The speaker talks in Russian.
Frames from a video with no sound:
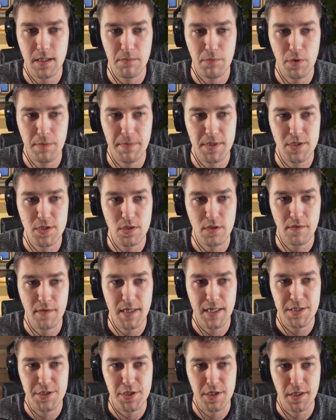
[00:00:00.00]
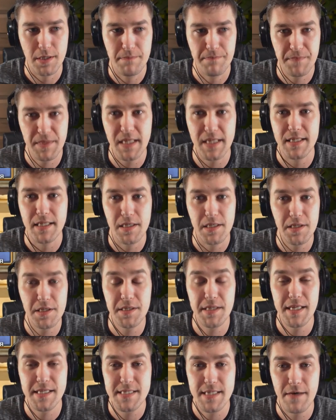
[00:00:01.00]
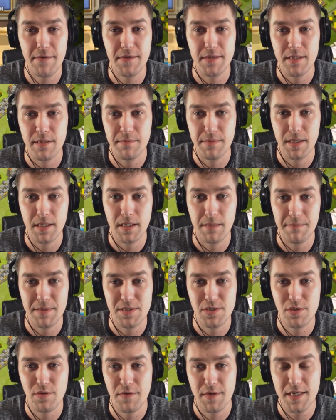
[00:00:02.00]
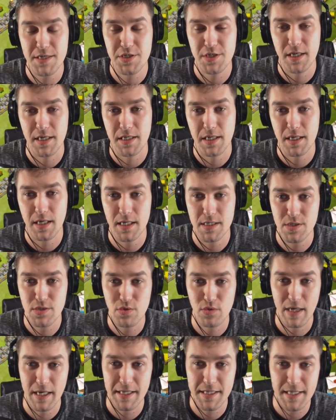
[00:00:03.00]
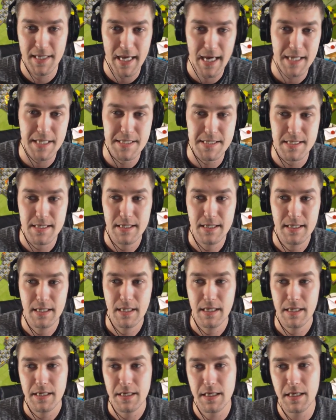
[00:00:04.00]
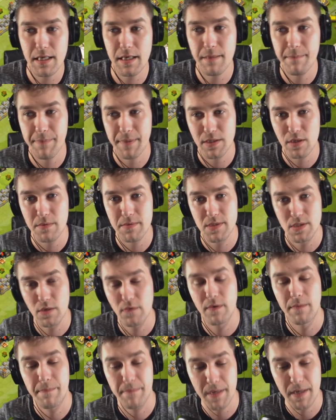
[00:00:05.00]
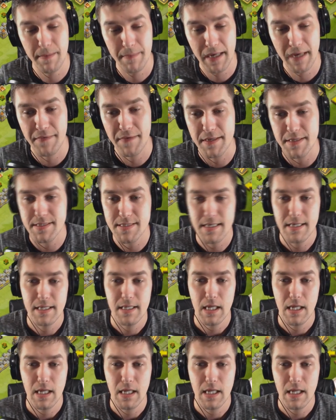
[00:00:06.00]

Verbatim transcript: на мой почтовый ящик. Нет, они не доставлены были на почтовый ящик, они отсюда отнялись и потом снова прибавились.